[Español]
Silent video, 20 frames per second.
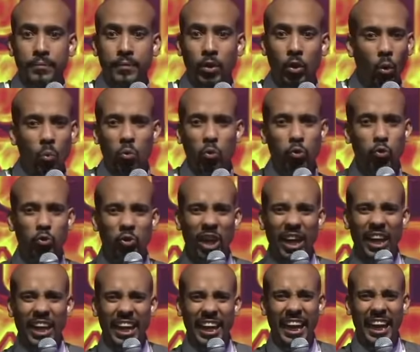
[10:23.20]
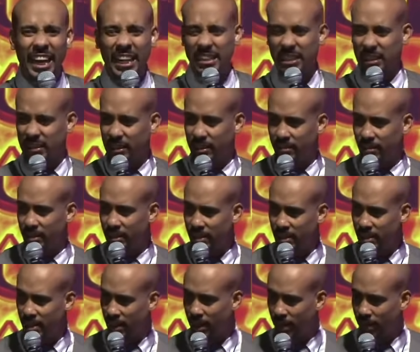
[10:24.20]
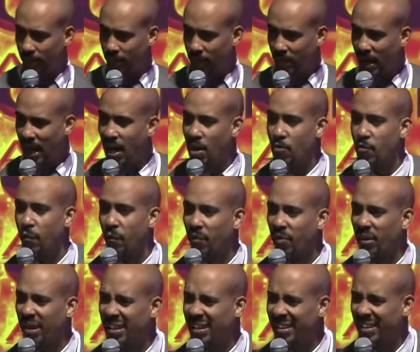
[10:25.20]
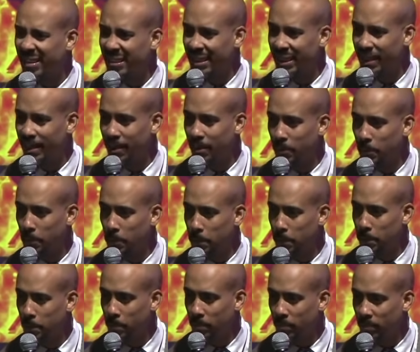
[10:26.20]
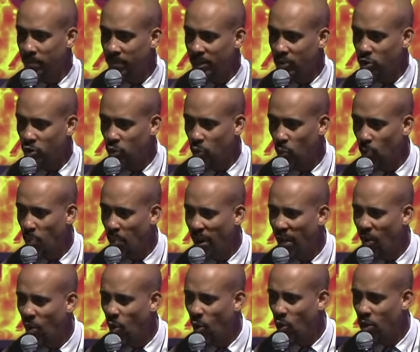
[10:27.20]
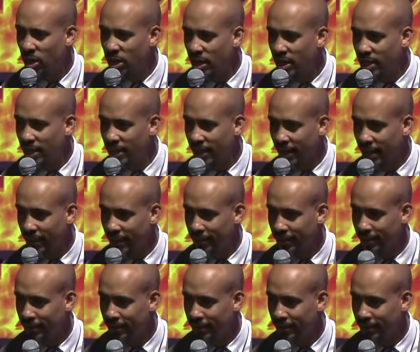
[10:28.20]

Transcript: ¿Cómo usted cree que se sentía al frente de su mejor líder?